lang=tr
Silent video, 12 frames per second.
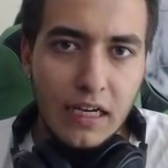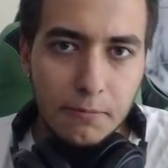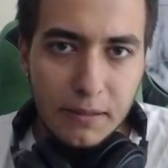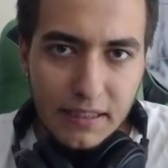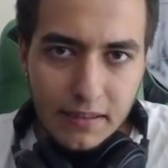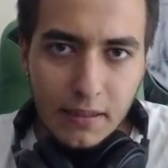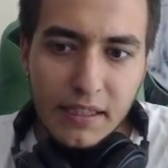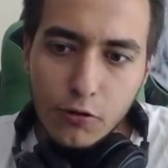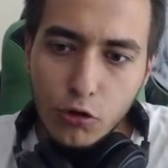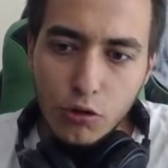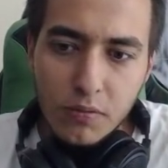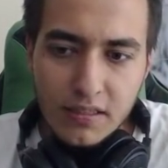Yani peel demek
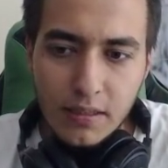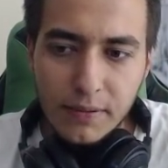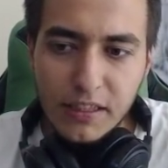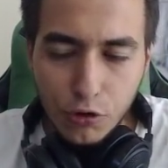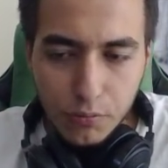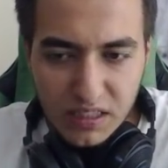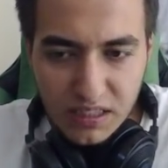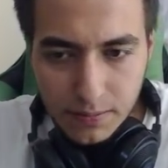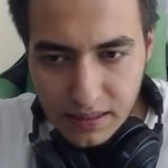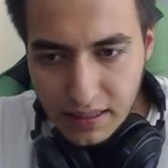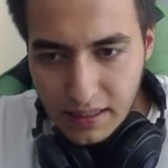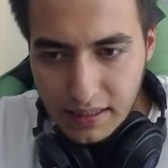korumacı demek. Korumacı
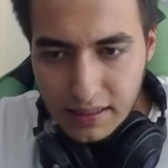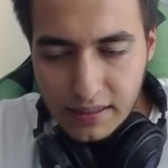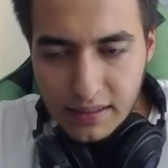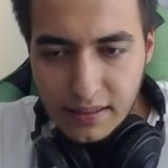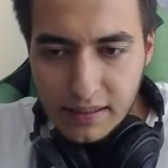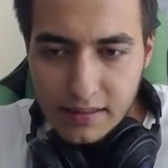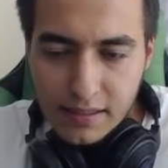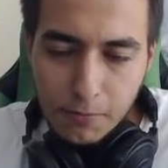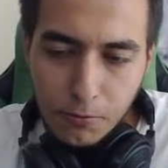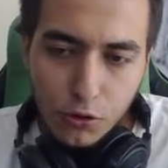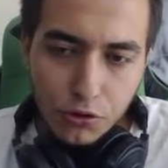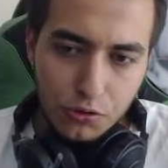bir e,
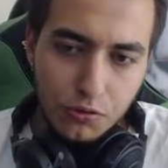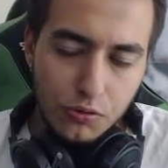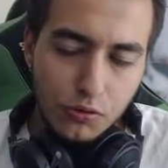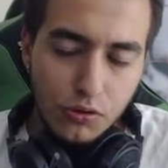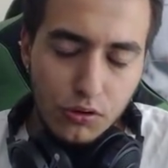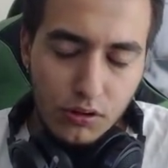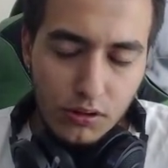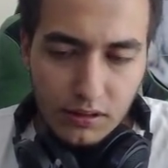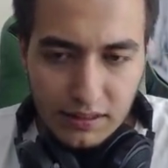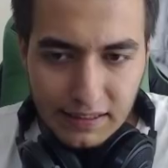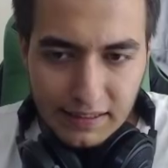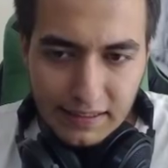support
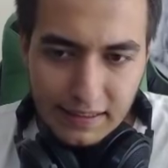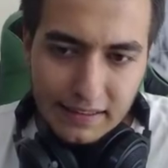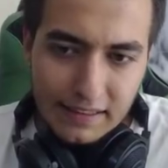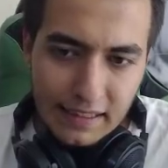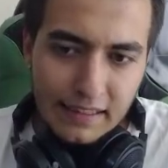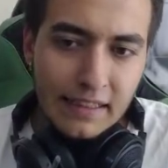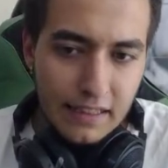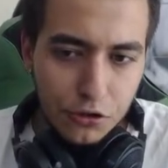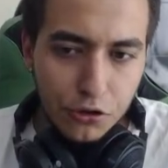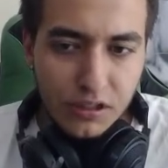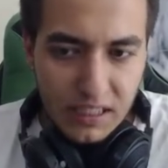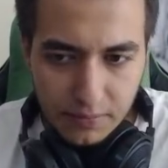e, yerine
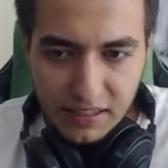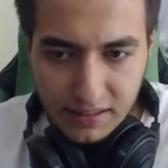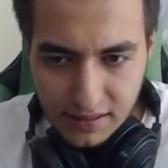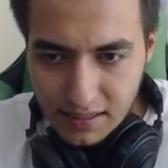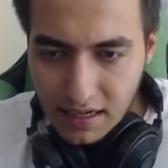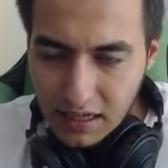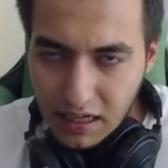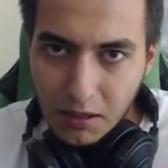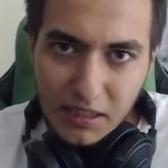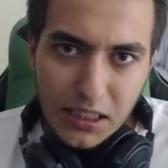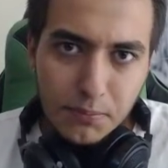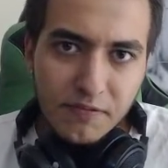geçiyor diyebiliriz.
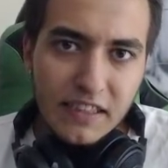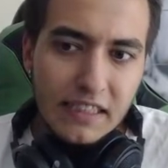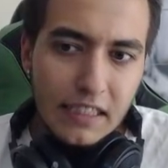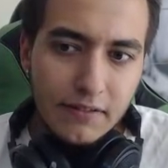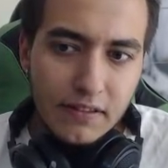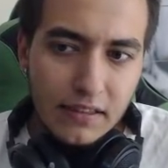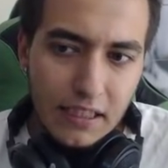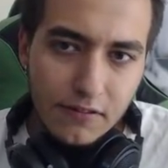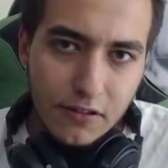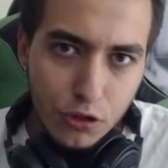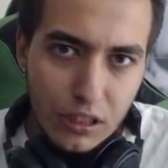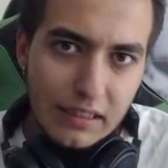Ama Nami ve Draven,
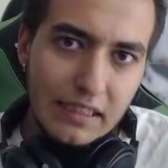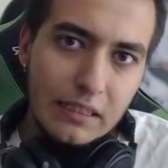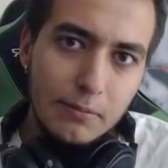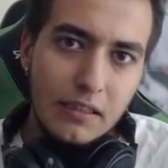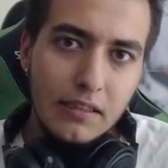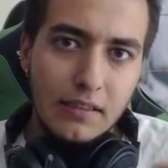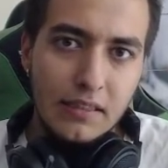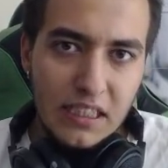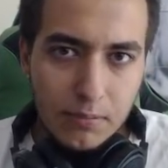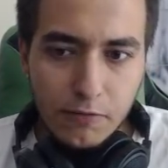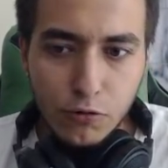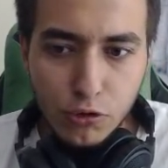Draven sürekli gidip hani
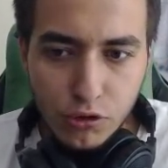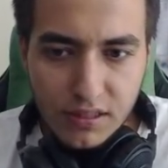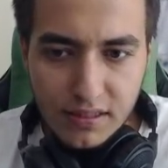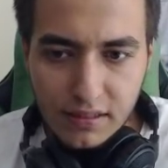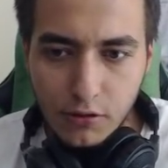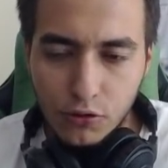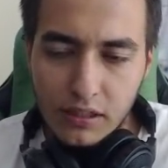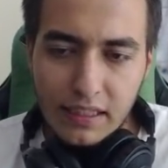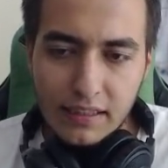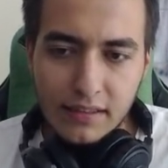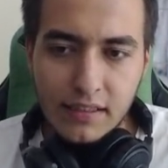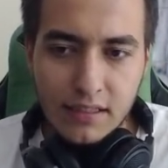rakibe vurduğunuz için oto
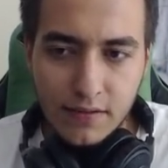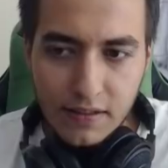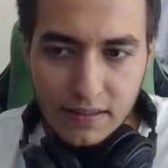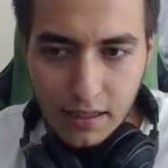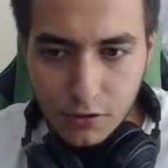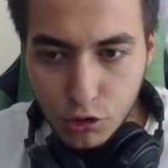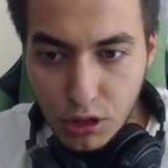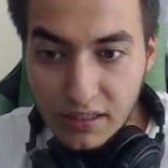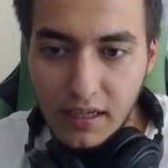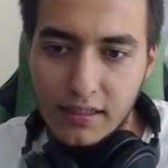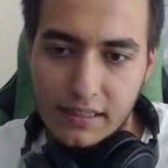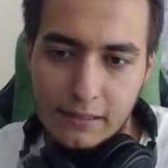ataklarınızda vesaire
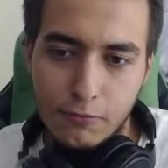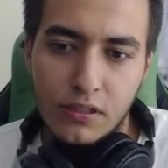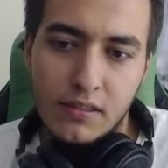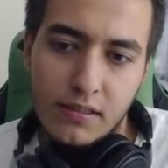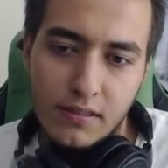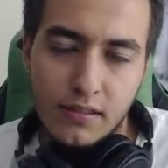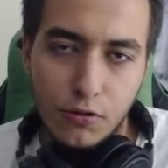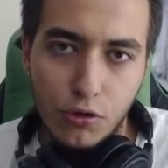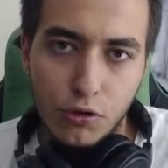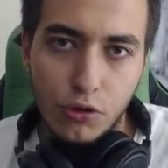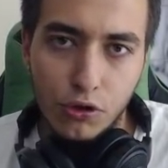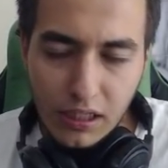sürekli agresif oynadığınız için
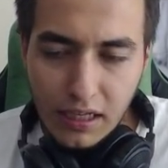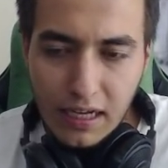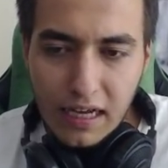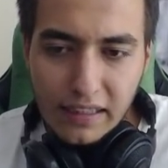koridorda.